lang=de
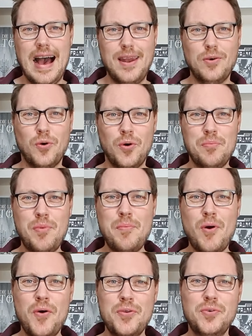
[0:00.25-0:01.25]
Hallo, moin
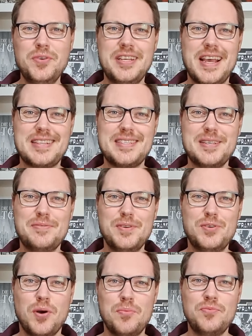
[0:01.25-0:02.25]
moin und herzlich
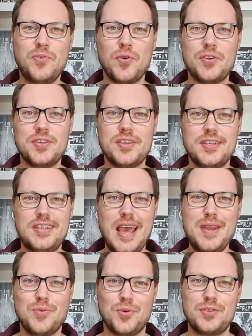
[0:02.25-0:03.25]
willkommen, Freunde
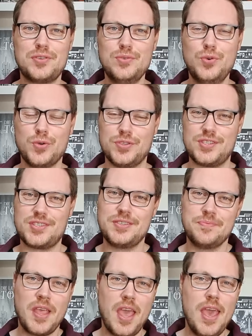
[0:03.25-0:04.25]
der neunten
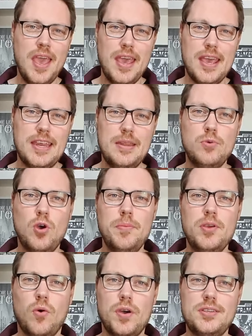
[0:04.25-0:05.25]
Kunst. In dem
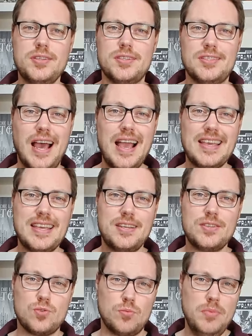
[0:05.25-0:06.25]
Comic heute, da geht
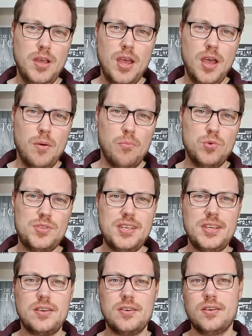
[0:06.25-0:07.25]
es um
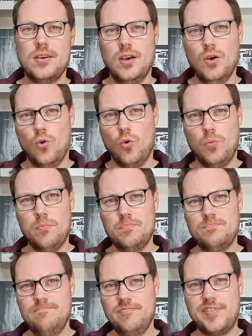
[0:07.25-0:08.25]
Musik,
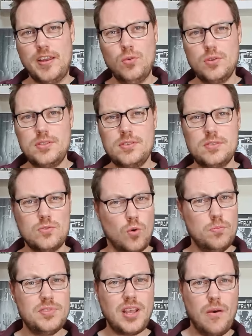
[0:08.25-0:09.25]
um Verlust,
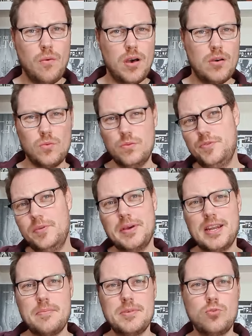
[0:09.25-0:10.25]
um Trauer und wie
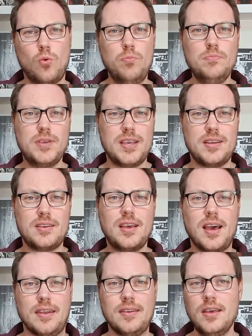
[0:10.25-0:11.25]
man damit umgehen
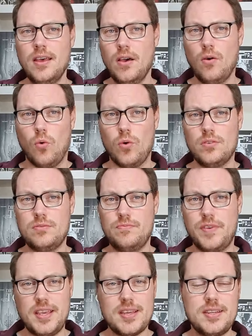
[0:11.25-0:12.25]
kann. Und
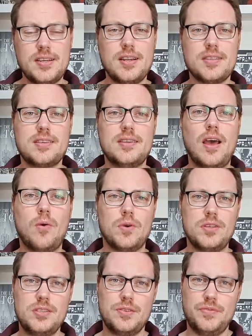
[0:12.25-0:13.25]
welcher Titel das
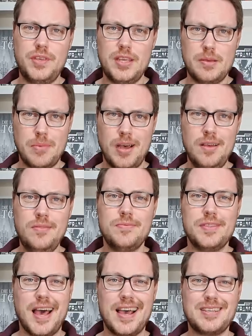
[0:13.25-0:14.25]
genau ist, wie immer
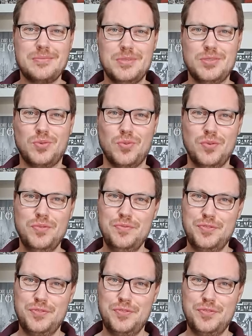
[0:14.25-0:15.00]
nach dem Intro.